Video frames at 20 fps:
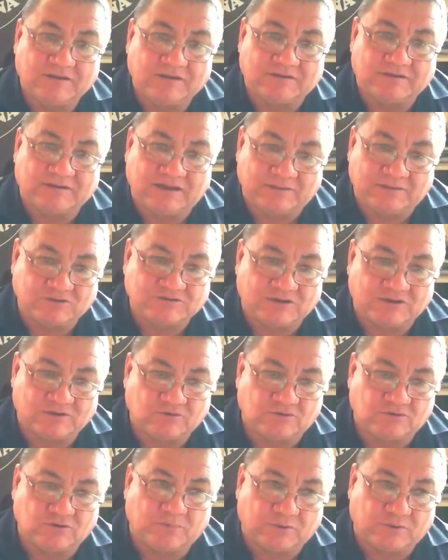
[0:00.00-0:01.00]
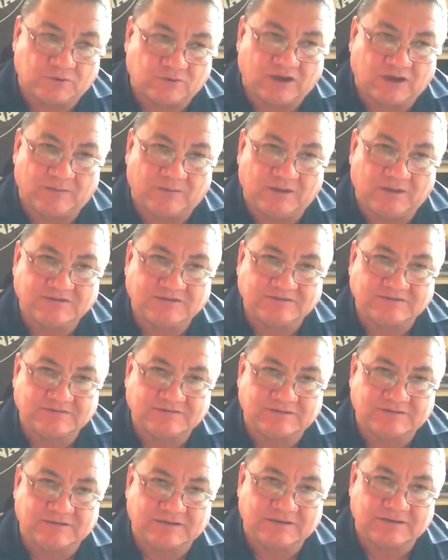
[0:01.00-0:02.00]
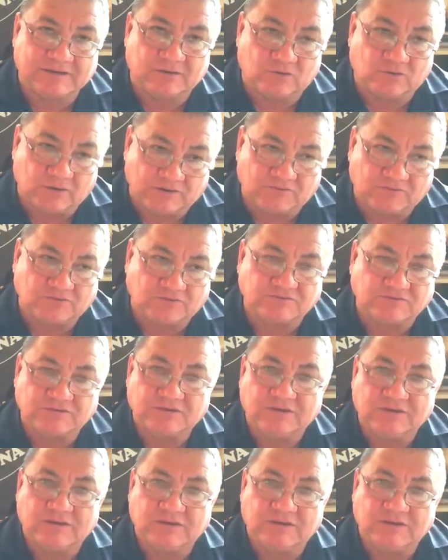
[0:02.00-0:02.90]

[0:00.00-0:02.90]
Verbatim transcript: Tenemos algunos programas nuevos